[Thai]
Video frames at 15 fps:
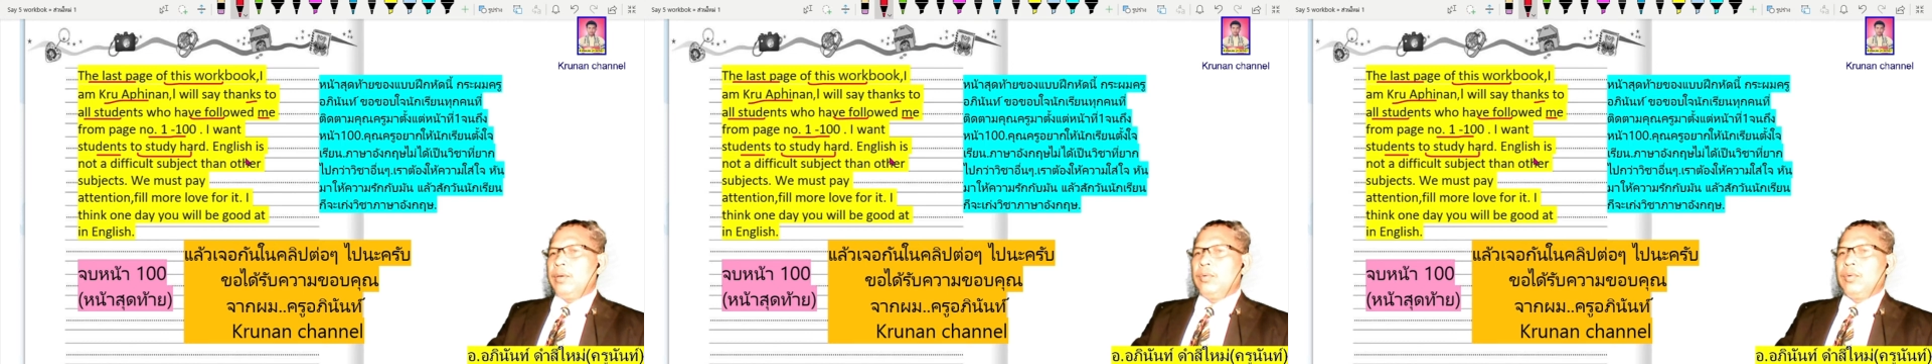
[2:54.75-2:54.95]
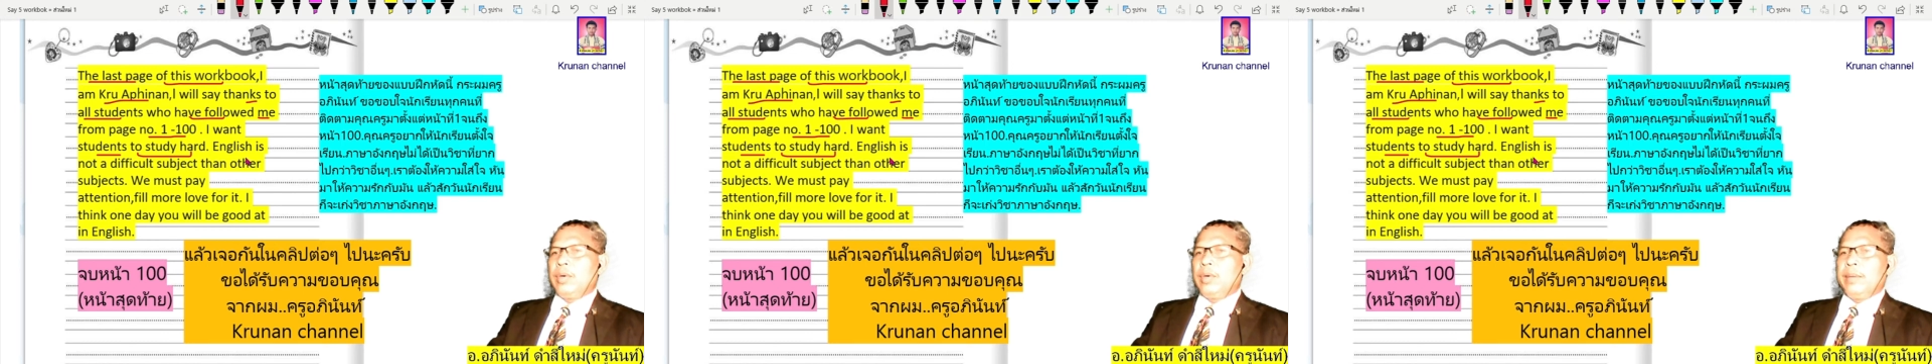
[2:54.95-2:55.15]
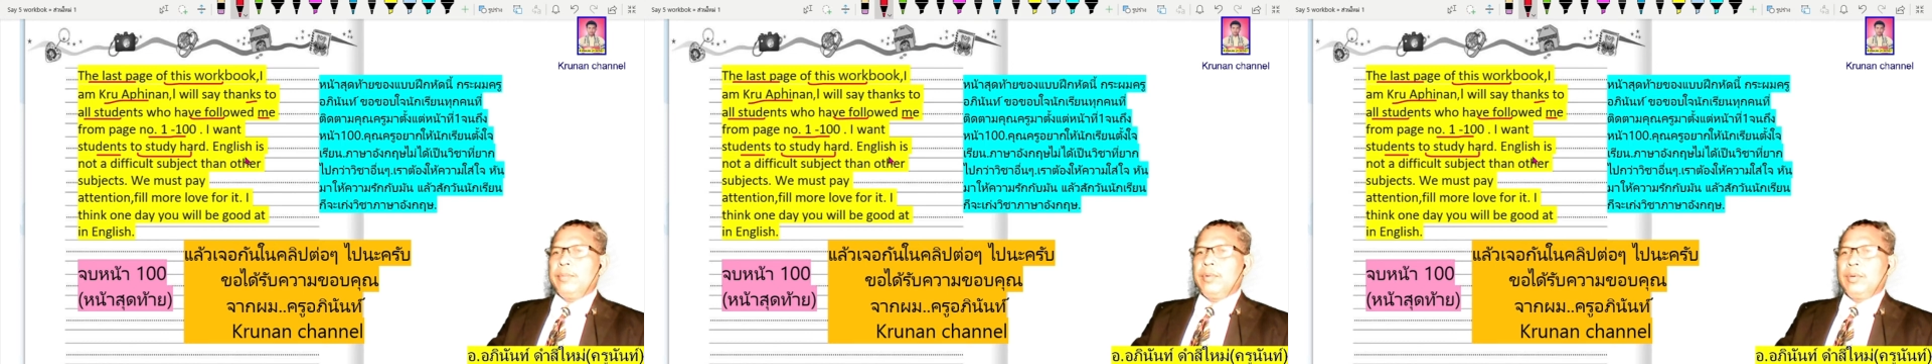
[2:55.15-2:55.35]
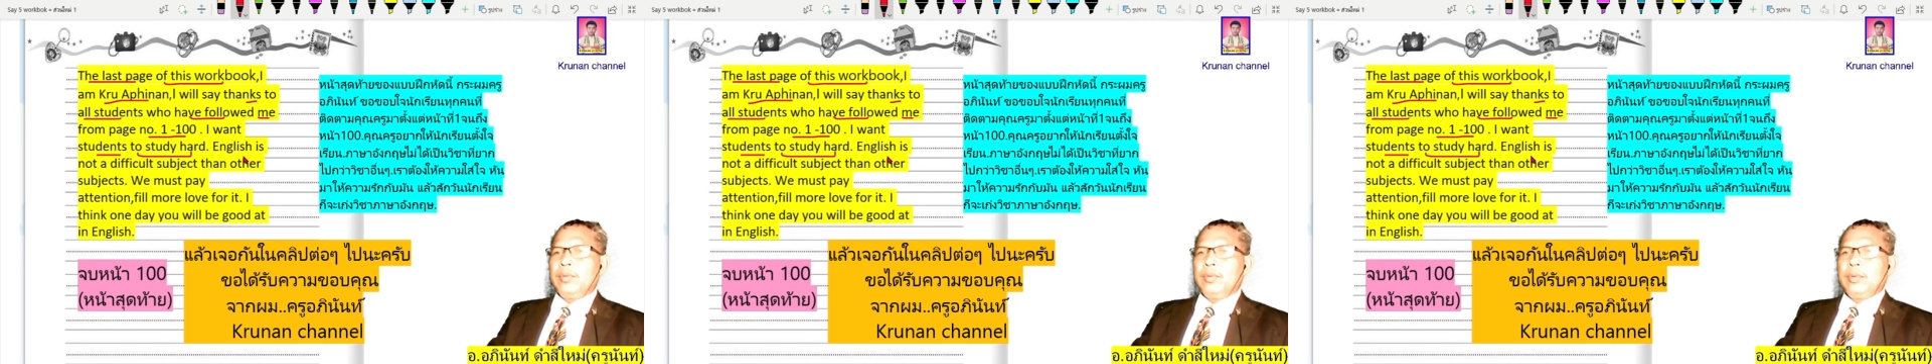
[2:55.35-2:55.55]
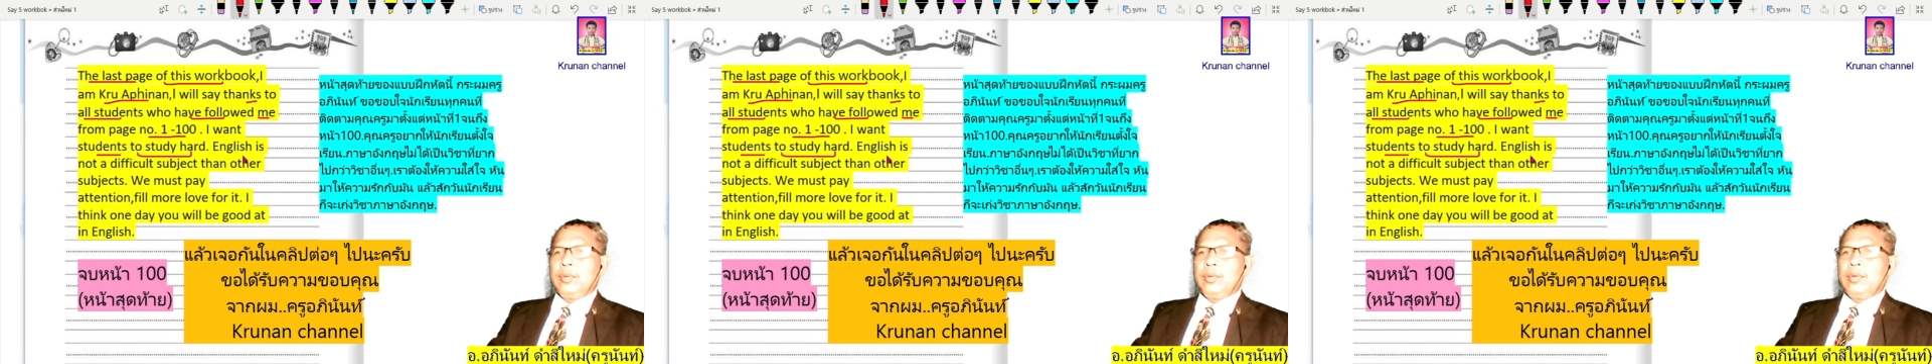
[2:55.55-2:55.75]
ดูคลิปของ
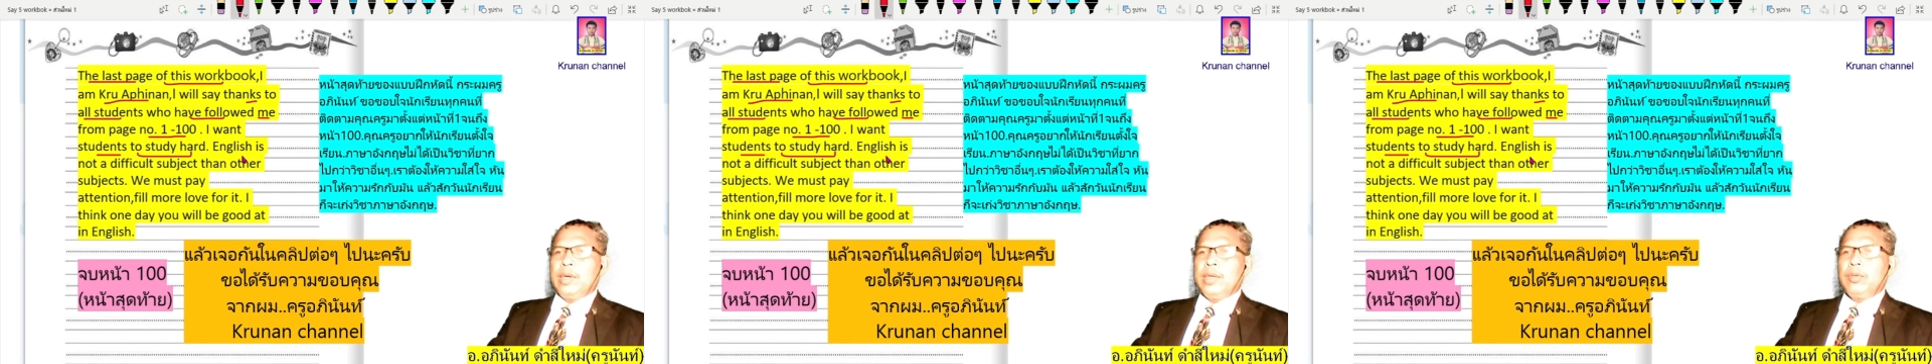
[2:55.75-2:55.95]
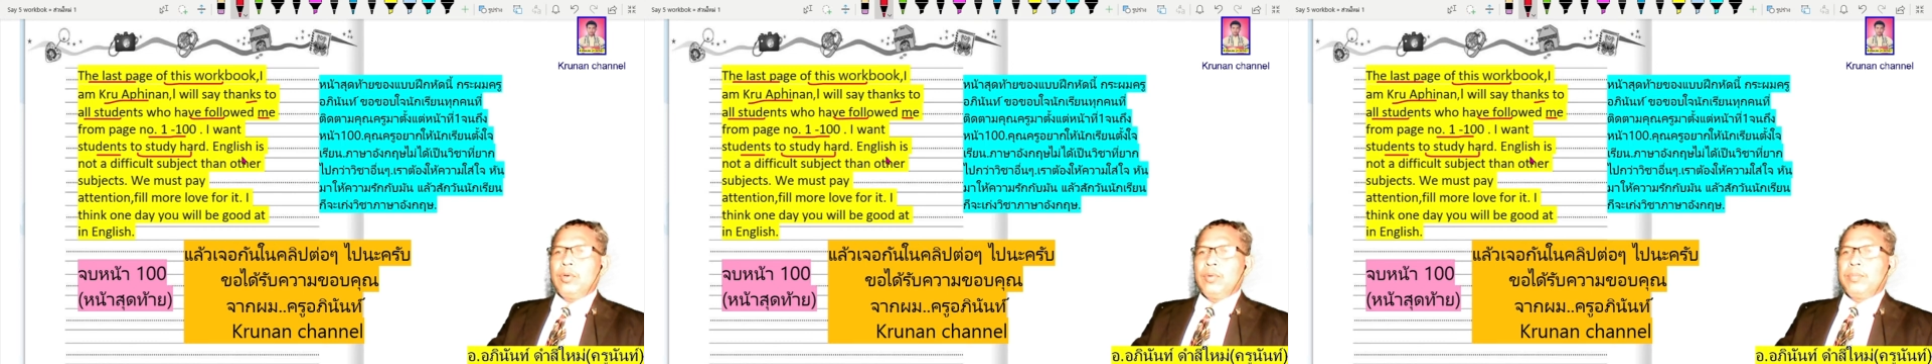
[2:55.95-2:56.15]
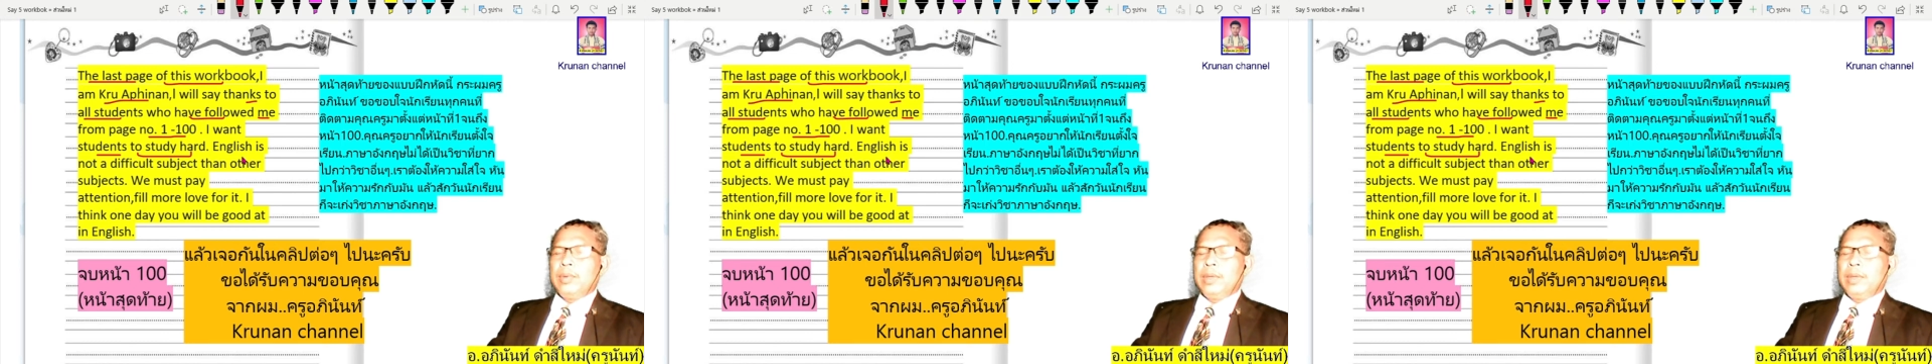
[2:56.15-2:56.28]
คุณครูให้จบ